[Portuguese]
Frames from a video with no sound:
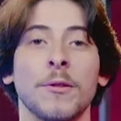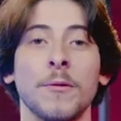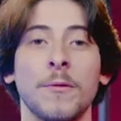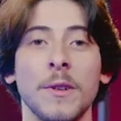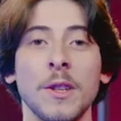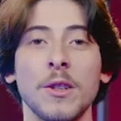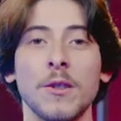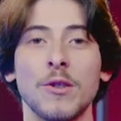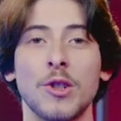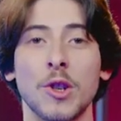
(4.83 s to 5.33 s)
No
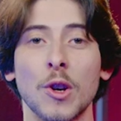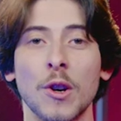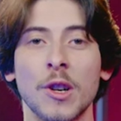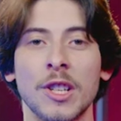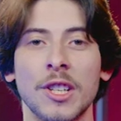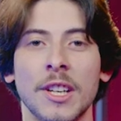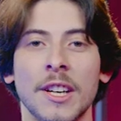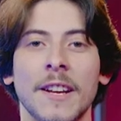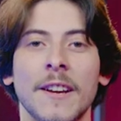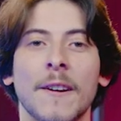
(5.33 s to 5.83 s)
vídeo de
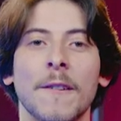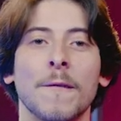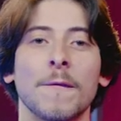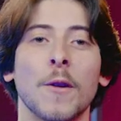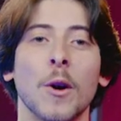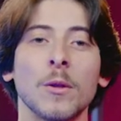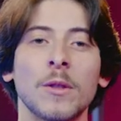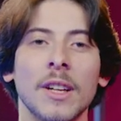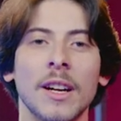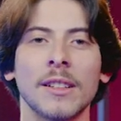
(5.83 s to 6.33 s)
hoje,
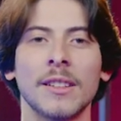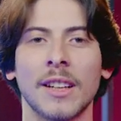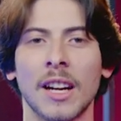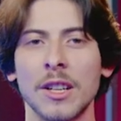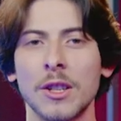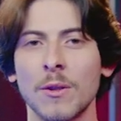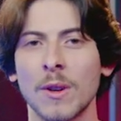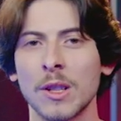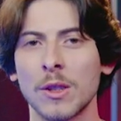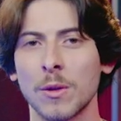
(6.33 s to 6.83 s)
vou
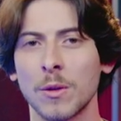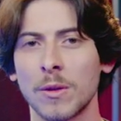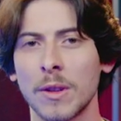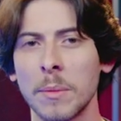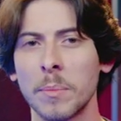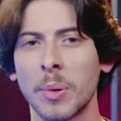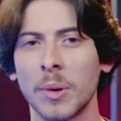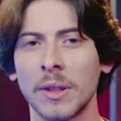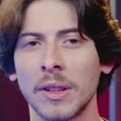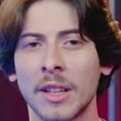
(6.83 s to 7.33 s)
tratar de um assunto
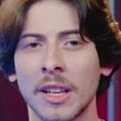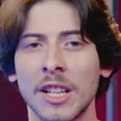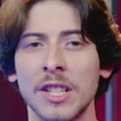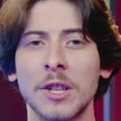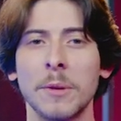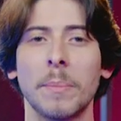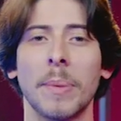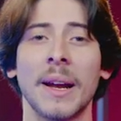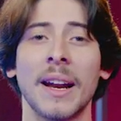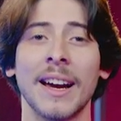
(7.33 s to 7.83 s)

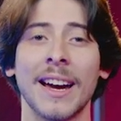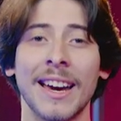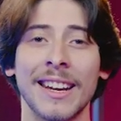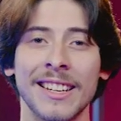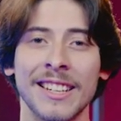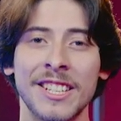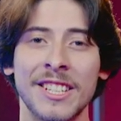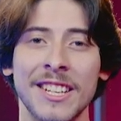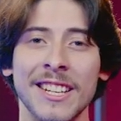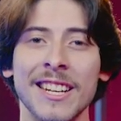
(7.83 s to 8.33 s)
importante para
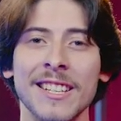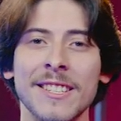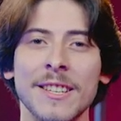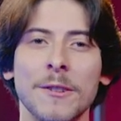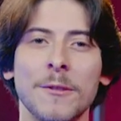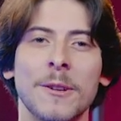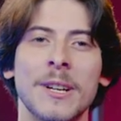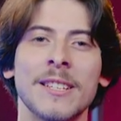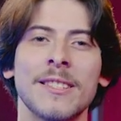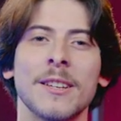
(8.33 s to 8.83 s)
garantir a
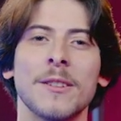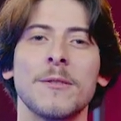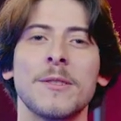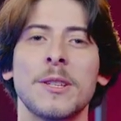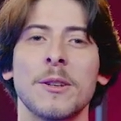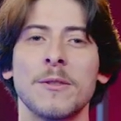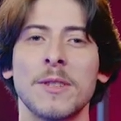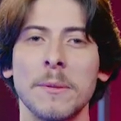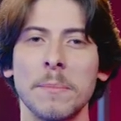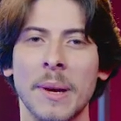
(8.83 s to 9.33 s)
segurança dos
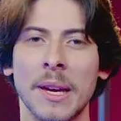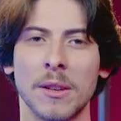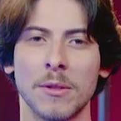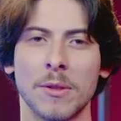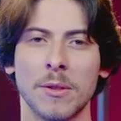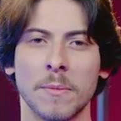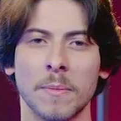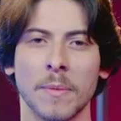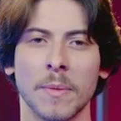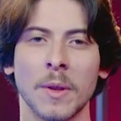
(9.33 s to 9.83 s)
seus
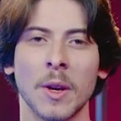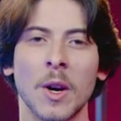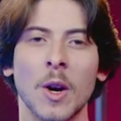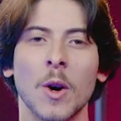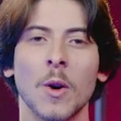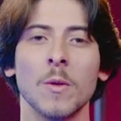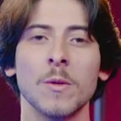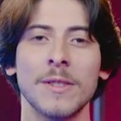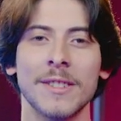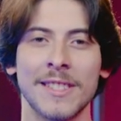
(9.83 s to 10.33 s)
e-mails,
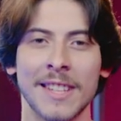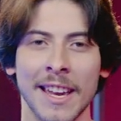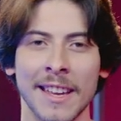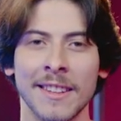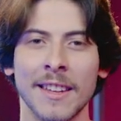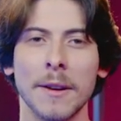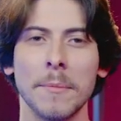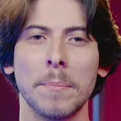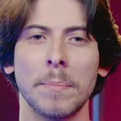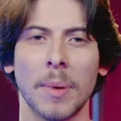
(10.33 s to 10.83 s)
o
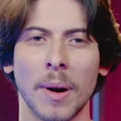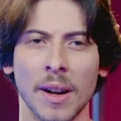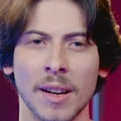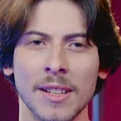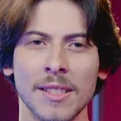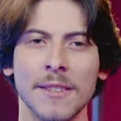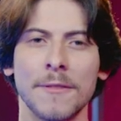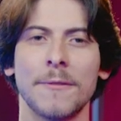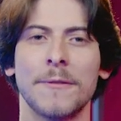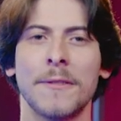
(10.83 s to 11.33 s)
Sender Policy